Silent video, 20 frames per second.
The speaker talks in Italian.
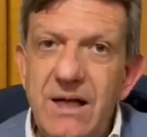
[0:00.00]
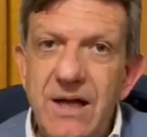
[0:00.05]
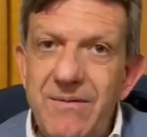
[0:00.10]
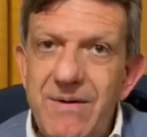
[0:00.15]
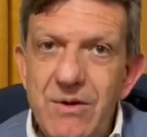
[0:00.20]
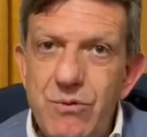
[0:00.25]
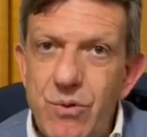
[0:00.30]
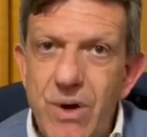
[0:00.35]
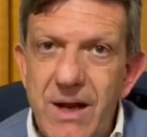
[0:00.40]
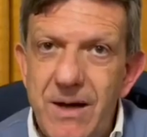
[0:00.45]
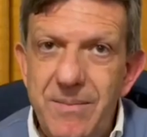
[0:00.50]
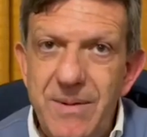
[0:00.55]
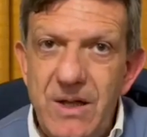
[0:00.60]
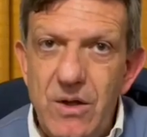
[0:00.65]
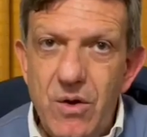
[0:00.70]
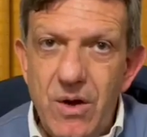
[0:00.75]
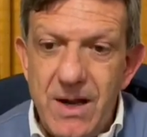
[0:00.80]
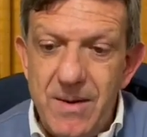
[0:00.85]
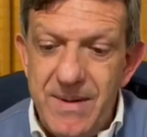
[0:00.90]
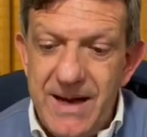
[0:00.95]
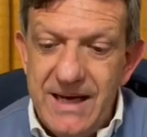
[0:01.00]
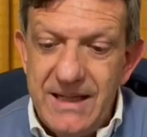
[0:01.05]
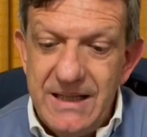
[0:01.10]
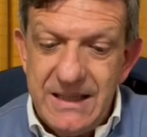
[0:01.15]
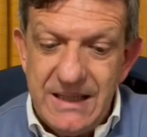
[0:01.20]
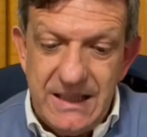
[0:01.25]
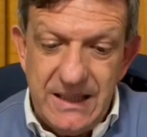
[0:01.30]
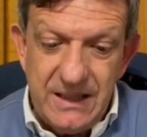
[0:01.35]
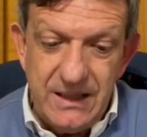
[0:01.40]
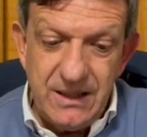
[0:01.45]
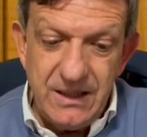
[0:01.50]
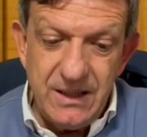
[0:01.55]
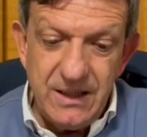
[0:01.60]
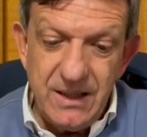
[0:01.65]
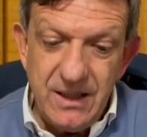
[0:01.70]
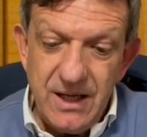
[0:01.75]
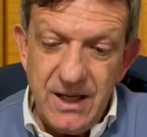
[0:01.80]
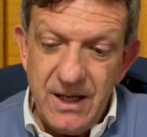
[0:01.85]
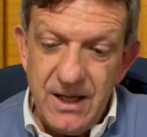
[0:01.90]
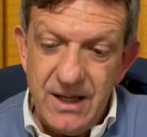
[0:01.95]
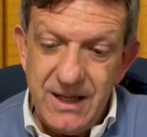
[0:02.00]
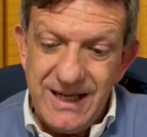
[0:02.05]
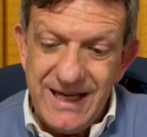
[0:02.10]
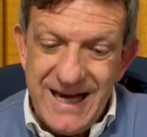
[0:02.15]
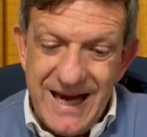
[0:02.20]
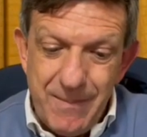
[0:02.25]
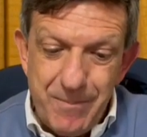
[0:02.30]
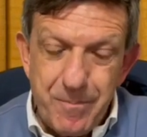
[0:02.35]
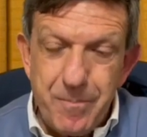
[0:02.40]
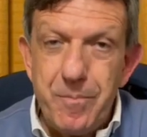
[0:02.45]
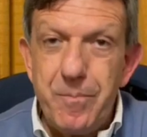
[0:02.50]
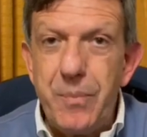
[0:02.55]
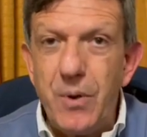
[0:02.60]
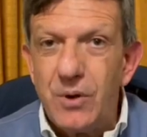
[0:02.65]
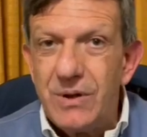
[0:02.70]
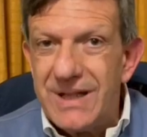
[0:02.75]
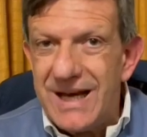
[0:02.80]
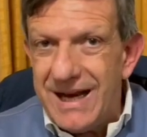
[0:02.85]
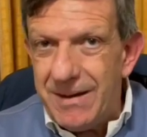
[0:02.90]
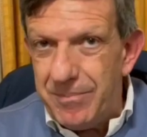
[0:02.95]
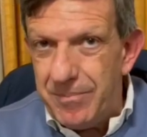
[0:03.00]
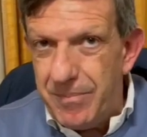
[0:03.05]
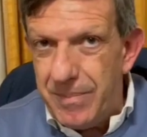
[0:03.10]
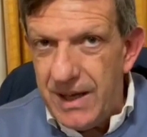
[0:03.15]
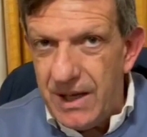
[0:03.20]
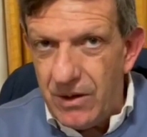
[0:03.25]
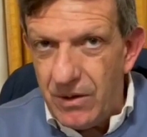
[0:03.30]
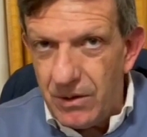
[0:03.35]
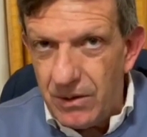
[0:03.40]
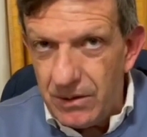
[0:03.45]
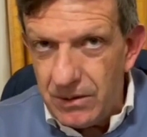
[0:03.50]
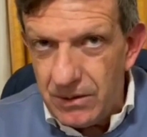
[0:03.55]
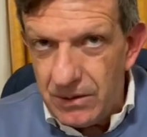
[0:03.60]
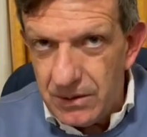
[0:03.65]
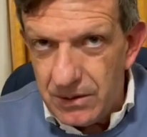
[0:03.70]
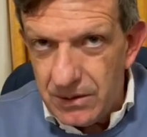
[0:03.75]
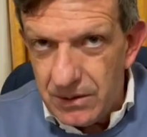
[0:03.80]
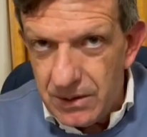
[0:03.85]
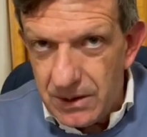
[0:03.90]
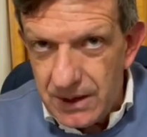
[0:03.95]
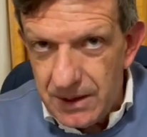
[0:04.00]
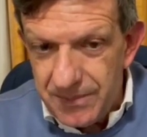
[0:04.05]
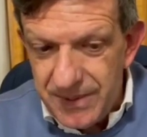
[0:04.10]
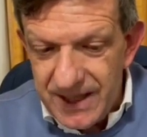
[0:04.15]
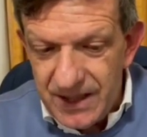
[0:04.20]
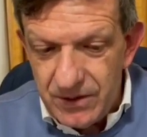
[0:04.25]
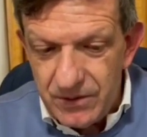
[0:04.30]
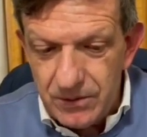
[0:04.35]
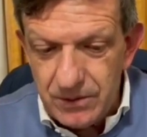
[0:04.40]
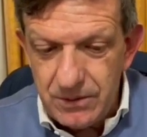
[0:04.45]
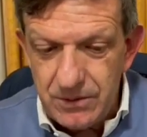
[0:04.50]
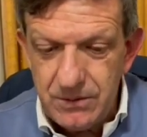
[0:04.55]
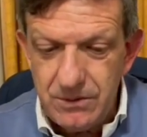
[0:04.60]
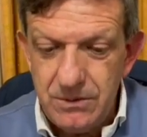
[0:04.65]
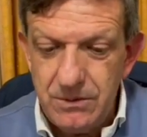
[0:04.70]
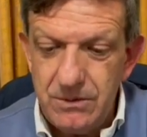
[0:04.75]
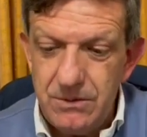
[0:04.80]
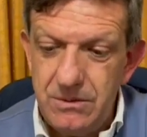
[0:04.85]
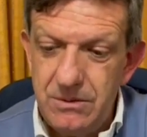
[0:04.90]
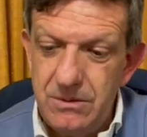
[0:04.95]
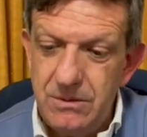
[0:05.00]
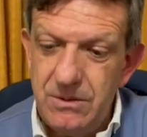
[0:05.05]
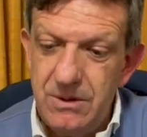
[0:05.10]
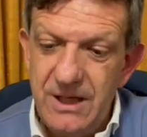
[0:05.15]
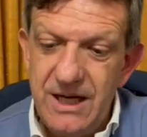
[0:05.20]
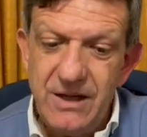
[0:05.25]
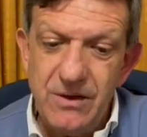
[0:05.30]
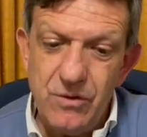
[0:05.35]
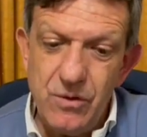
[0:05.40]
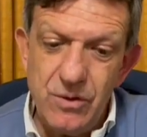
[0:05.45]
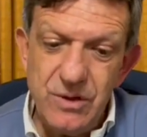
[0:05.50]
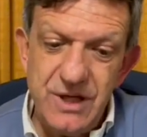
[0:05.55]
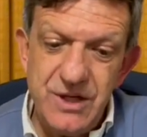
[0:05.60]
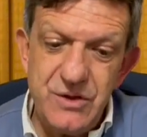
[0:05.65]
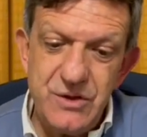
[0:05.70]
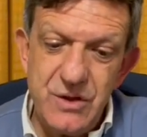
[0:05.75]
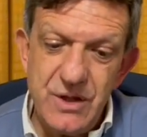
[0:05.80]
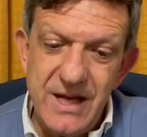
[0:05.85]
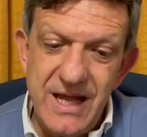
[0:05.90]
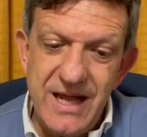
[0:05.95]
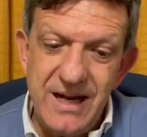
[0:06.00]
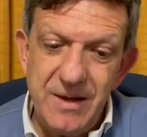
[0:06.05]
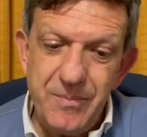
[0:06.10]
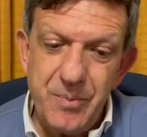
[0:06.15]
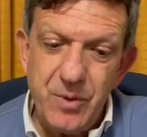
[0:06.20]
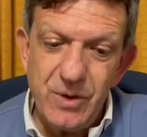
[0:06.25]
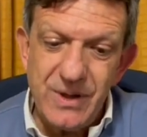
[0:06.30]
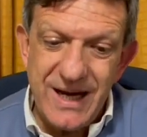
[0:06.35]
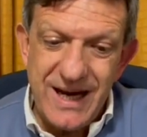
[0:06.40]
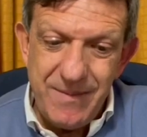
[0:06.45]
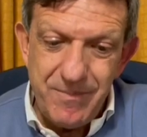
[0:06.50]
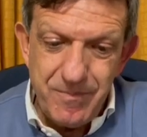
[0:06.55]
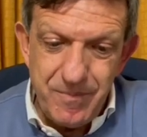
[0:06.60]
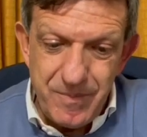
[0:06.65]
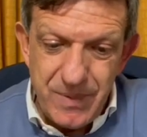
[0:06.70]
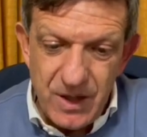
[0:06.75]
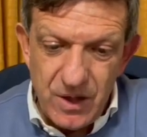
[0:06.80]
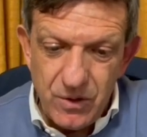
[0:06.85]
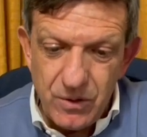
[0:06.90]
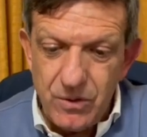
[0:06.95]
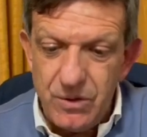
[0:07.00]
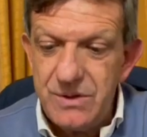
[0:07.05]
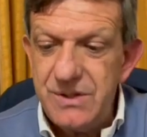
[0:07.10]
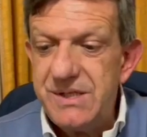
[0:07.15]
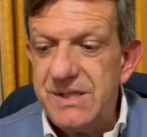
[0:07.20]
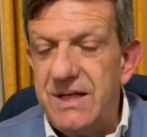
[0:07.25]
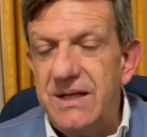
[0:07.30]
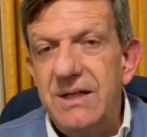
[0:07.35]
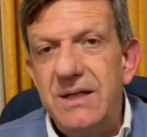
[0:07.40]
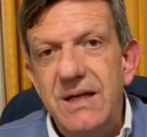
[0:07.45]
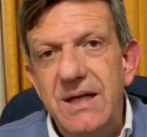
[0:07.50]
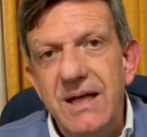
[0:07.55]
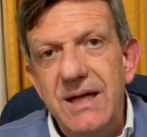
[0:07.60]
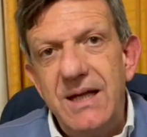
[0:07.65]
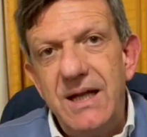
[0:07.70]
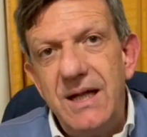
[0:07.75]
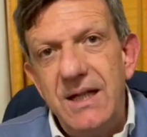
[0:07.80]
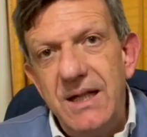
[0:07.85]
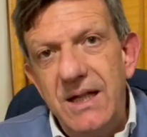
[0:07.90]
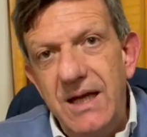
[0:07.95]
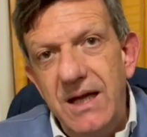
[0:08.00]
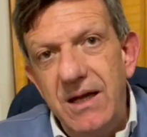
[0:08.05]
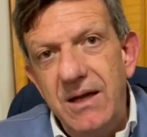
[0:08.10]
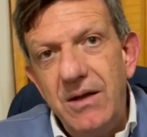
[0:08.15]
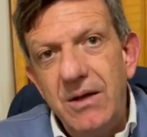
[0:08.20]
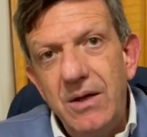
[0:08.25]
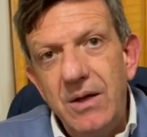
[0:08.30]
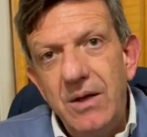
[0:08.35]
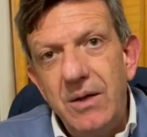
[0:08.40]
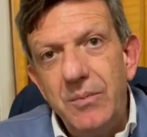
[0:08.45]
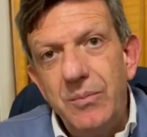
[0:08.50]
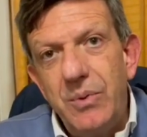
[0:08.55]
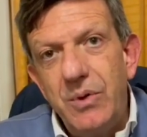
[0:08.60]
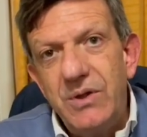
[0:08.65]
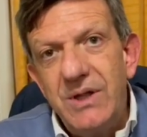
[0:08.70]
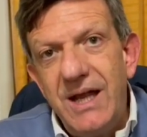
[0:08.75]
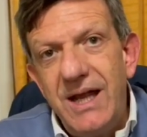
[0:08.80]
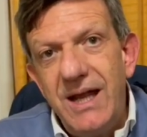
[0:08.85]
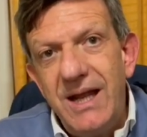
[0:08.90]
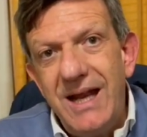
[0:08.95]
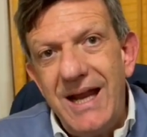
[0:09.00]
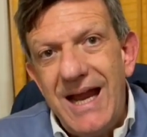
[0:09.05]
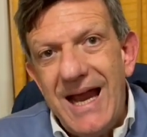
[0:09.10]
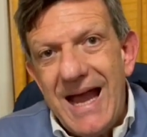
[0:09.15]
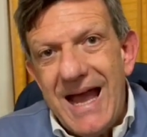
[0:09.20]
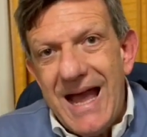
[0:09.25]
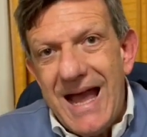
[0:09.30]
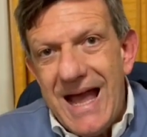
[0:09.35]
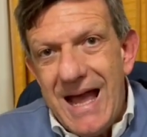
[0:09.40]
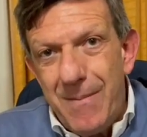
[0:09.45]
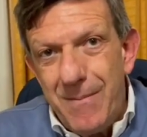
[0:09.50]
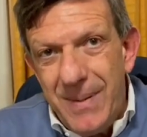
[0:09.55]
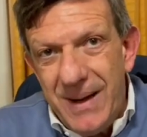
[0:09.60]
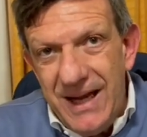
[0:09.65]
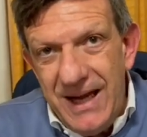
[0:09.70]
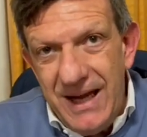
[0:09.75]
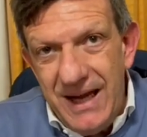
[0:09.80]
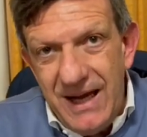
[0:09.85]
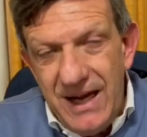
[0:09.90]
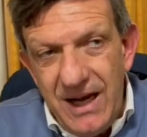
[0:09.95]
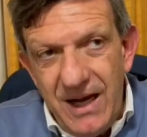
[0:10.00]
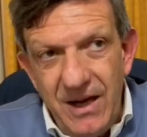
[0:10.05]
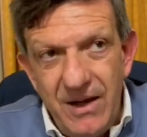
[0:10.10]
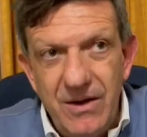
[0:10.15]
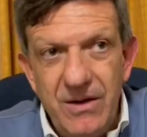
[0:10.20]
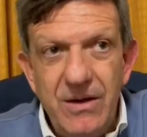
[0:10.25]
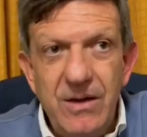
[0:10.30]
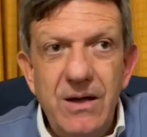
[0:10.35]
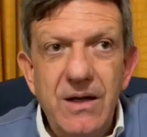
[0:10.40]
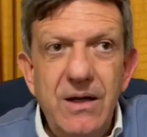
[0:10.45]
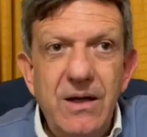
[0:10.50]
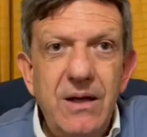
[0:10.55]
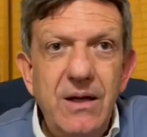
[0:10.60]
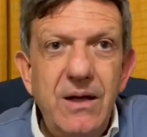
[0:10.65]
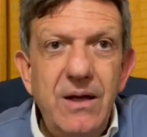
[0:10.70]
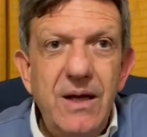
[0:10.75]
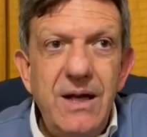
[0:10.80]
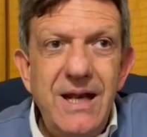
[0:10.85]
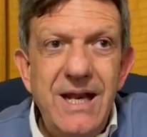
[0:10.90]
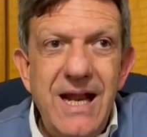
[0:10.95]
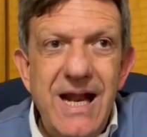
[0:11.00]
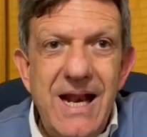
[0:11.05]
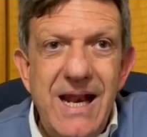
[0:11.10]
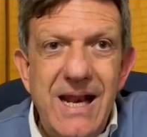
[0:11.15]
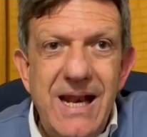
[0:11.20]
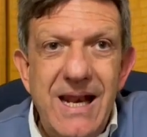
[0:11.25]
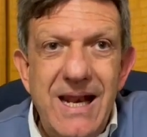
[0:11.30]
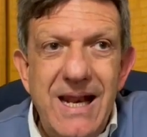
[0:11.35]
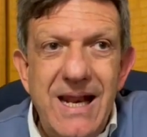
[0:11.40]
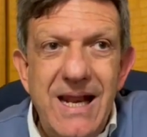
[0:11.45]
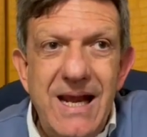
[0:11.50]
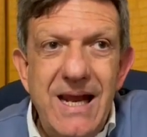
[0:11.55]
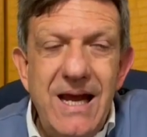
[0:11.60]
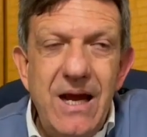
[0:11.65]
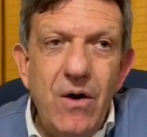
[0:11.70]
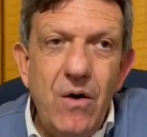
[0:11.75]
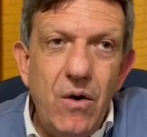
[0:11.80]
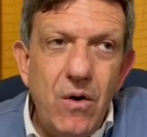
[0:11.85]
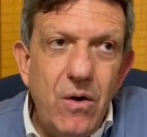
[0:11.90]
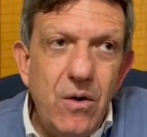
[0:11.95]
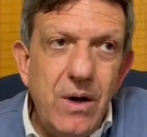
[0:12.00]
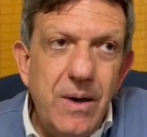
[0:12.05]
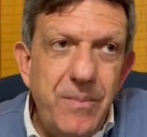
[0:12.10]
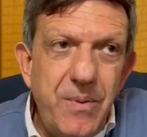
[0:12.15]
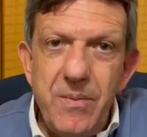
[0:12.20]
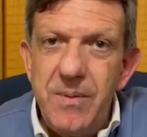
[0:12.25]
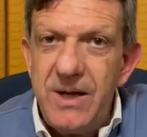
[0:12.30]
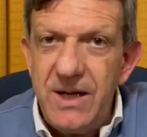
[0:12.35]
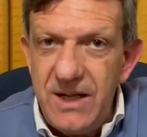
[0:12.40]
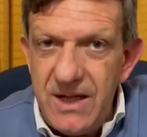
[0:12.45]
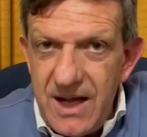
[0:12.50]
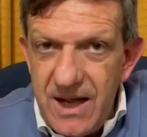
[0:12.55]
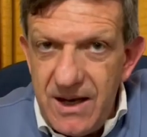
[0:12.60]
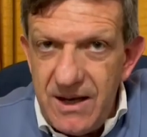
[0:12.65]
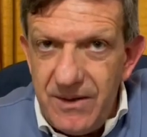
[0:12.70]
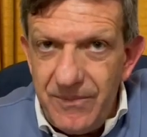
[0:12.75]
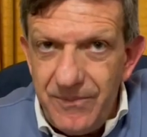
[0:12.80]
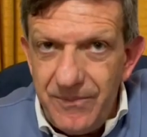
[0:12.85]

eventuali miglioramenti eh, che potrebbero, ripeto il condizionale, potrebbero consentire di poter aprire eh, nelle ore pomeridiane.